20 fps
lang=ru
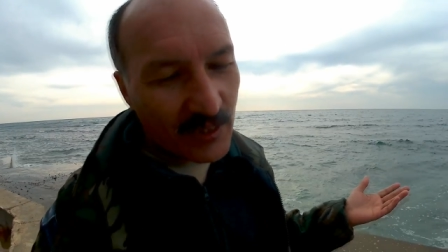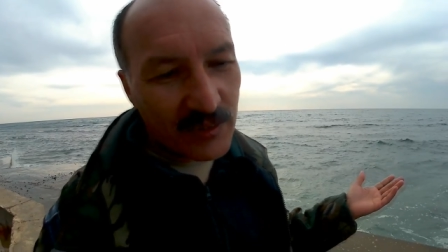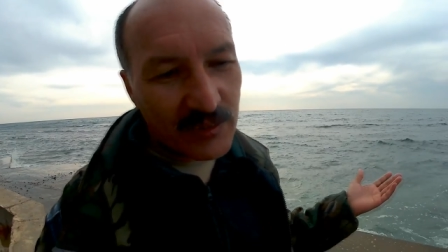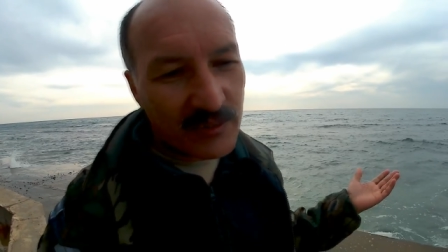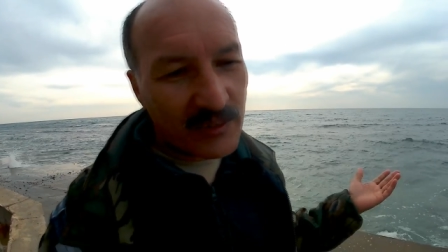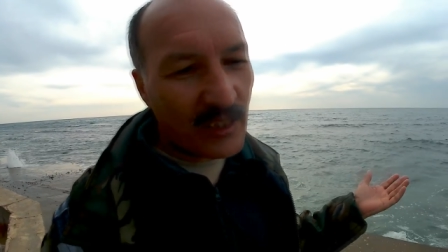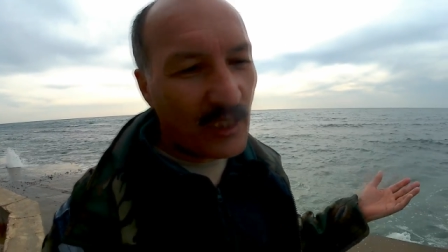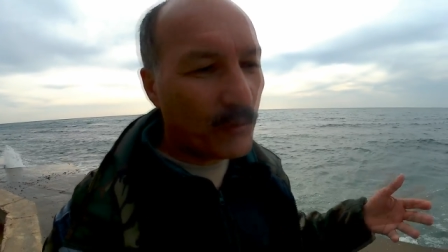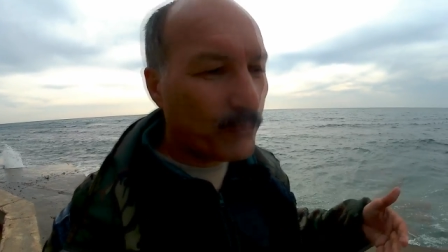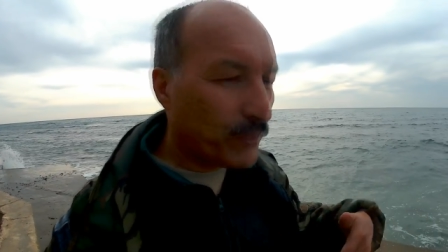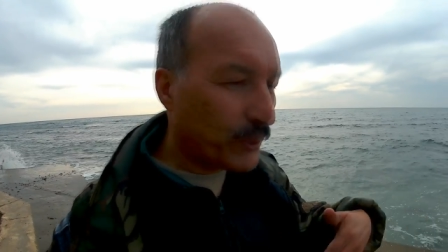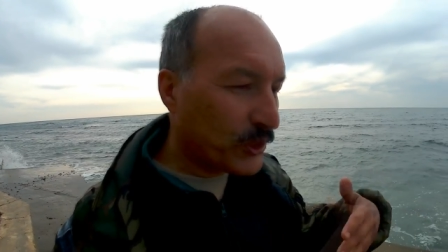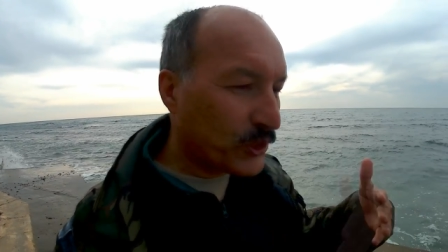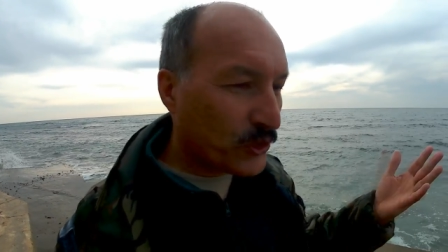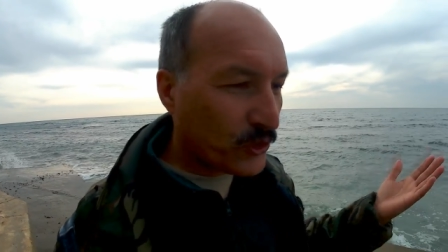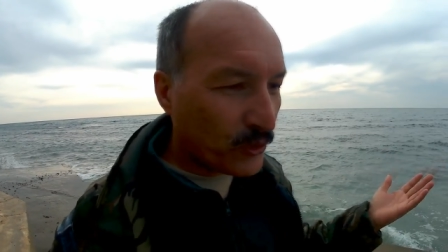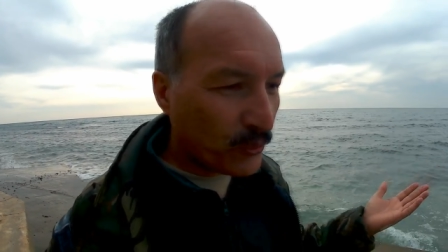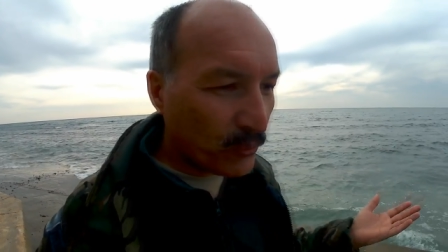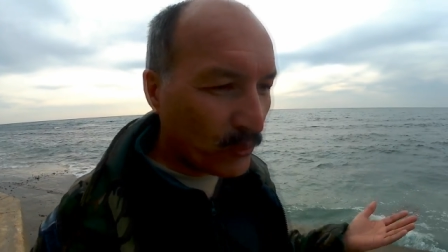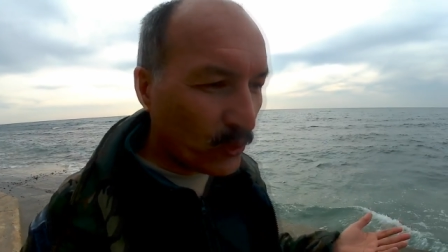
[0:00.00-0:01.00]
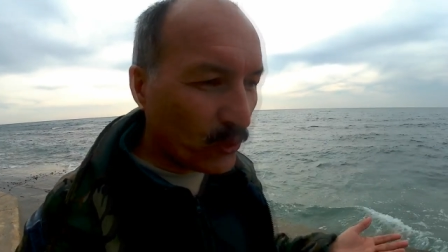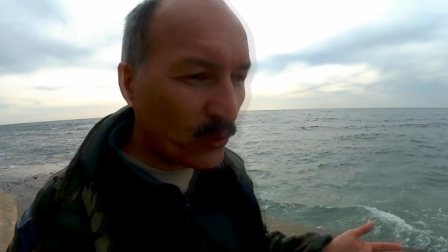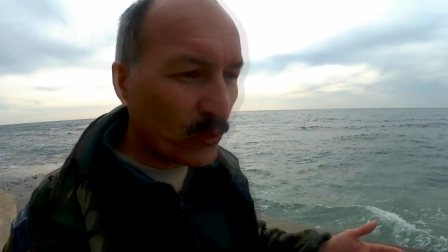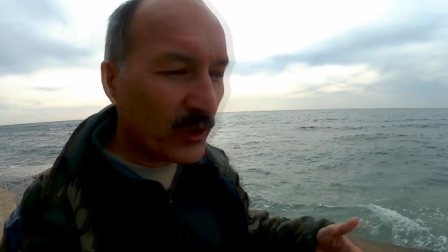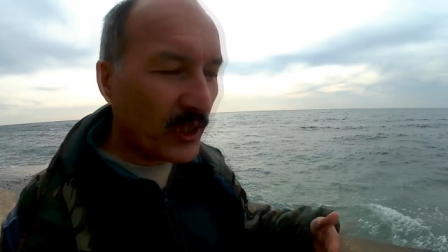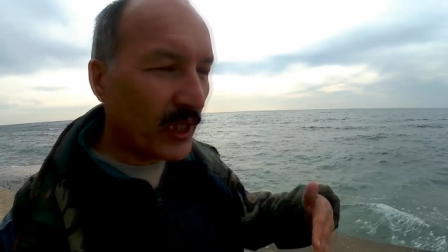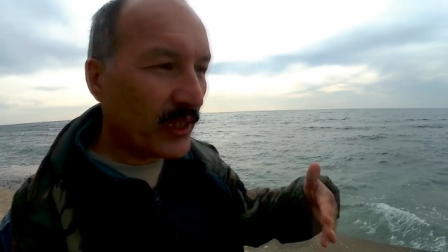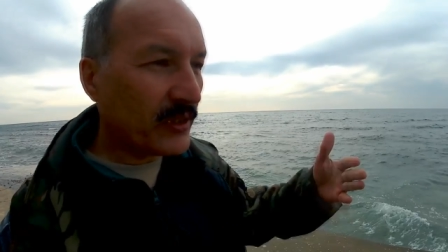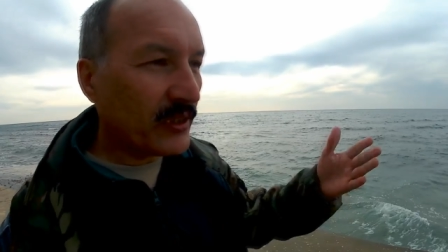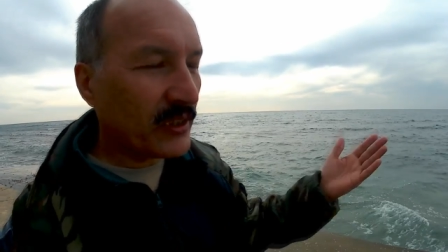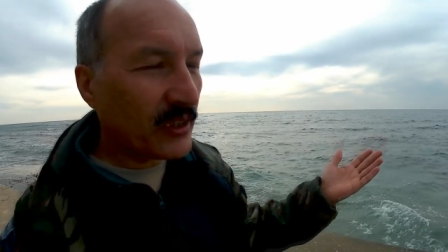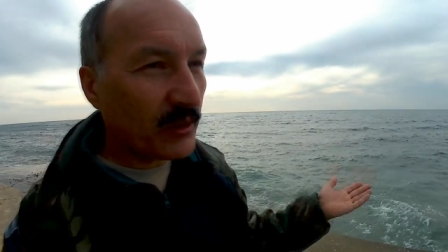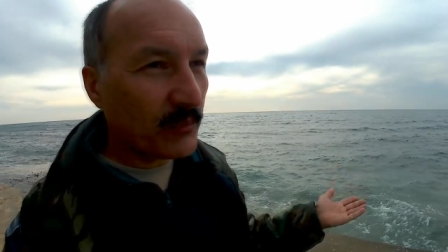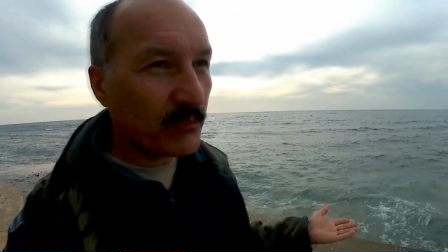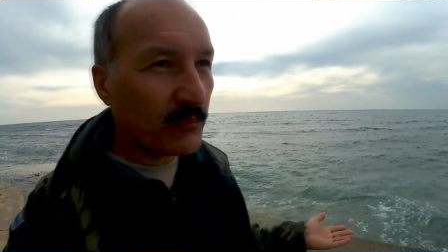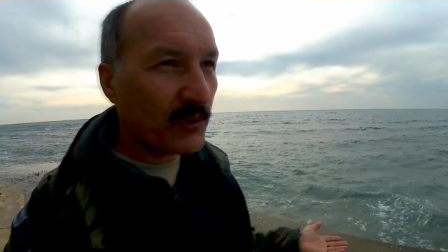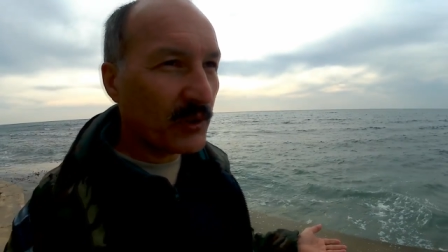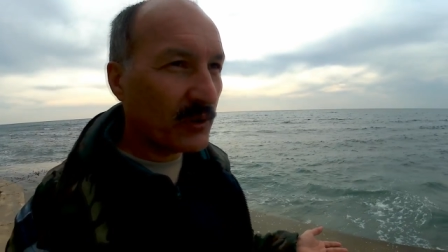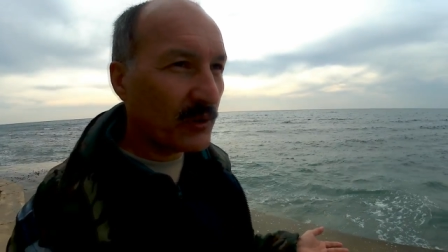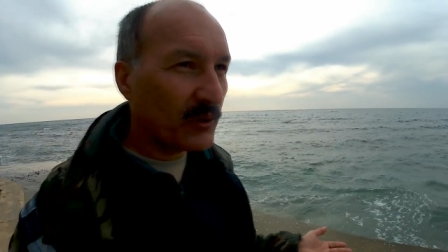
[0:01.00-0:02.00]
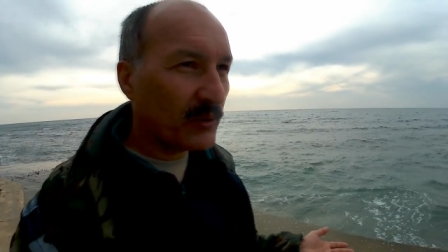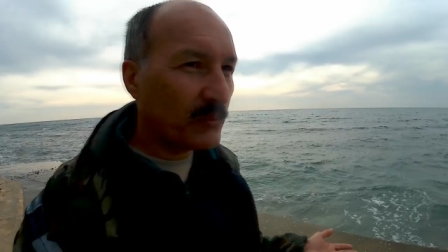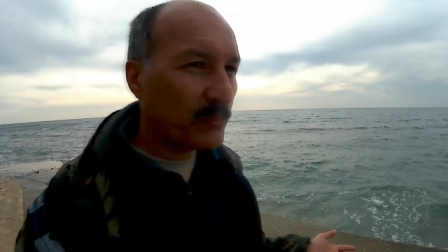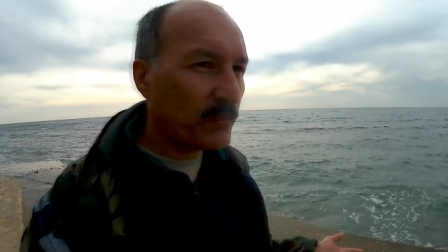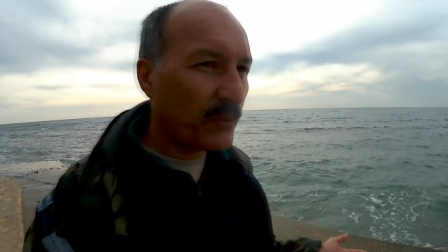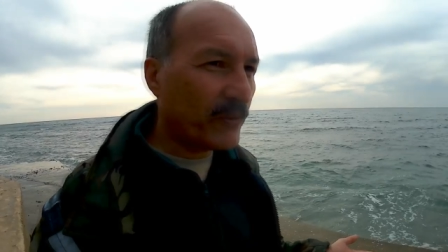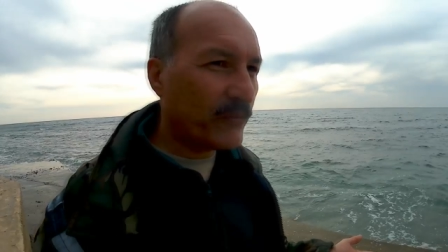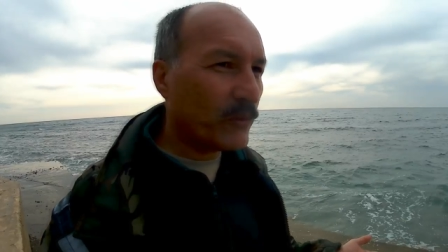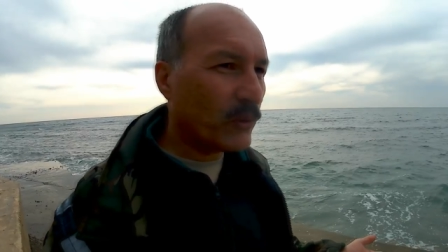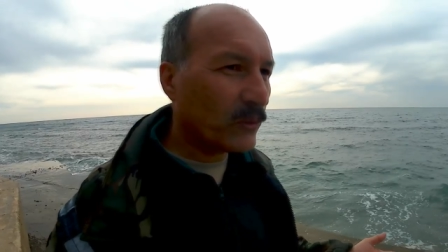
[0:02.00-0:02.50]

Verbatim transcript: я не знаю почему, как я там э,